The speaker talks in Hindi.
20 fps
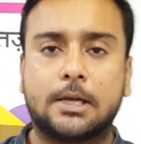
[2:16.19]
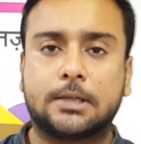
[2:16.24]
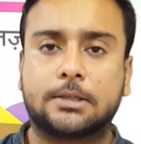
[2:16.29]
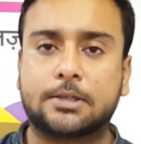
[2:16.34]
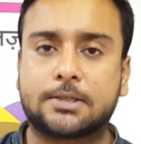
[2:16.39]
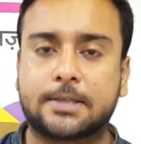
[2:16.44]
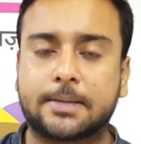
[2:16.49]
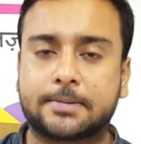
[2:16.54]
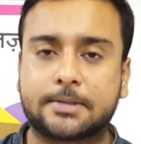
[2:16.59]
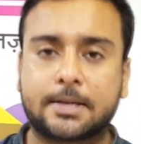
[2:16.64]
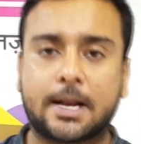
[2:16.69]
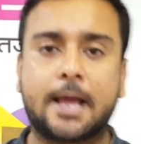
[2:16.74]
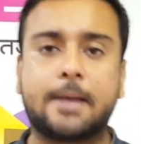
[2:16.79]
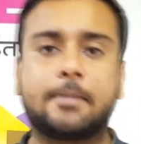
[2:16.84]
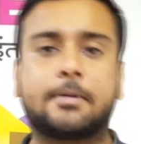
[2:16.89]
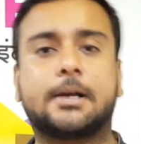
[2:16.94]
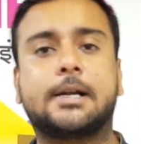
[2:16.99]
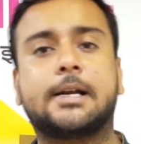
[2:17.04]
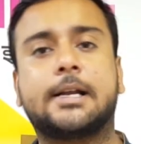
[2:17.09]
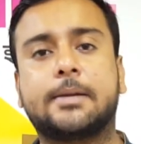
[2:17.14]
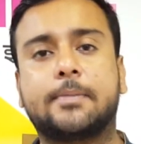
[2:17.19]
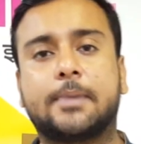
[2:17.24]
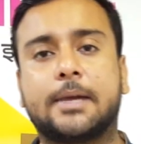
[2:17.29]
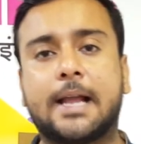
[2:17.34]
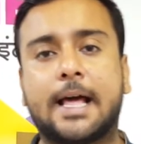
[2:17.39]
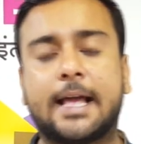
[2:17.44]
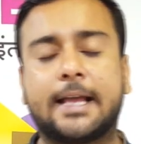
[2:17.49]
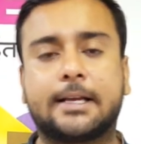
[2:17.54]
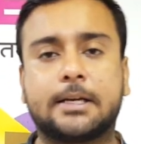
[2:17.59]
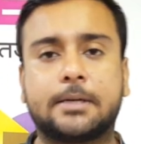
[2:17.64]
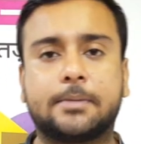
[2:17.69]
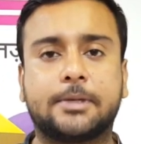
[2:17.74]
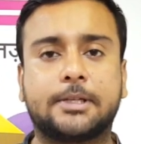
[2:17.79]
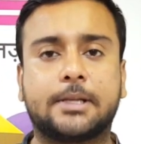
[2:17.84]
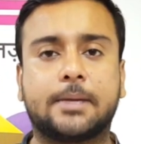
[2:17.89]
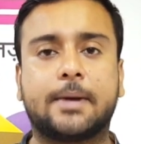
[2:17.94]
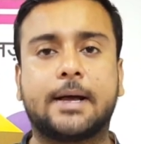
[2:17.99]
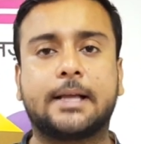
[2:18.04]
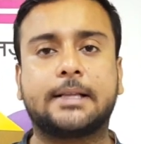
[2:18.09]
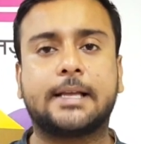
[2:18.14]
तो सब्सक्राइब कर ले बेल आइकन भी
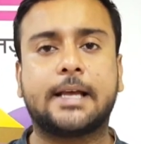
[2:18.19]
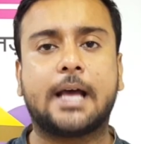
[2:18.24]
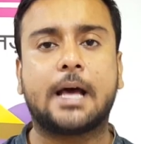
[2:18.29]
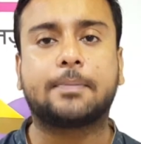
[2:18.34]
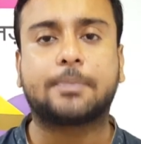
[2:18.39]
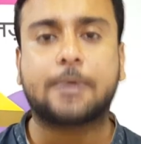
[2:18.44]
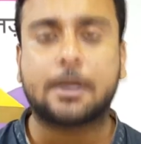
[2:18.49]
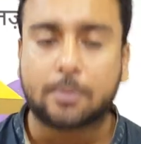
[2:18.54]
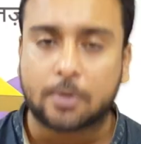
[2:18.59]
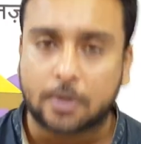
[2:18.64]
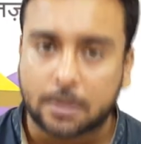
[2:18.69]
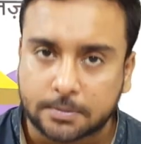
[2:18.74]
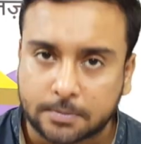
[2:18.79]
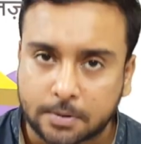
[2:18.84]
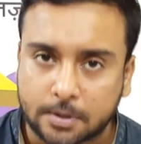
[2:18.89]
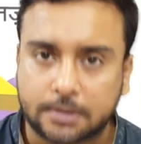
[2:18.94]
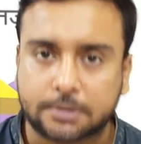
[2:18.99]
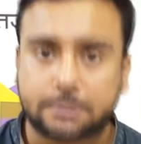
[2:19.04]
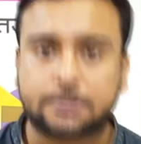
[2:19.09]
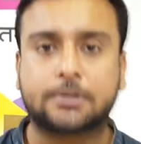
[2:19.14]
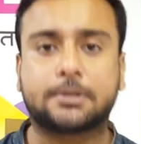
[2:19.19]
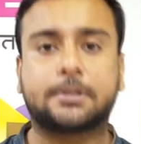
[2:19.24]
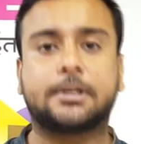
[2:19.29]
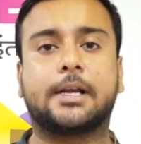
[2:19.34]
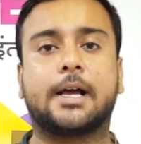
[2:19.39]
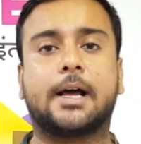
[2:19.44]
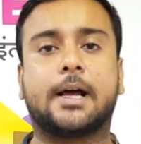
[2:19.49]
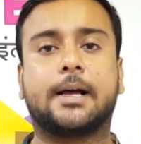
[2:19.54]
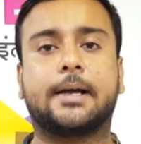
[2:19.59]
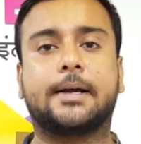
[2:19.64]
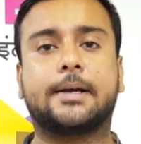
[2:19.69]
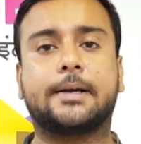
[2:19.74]
दबा दें आपका बहुत बहुत शुक्रिया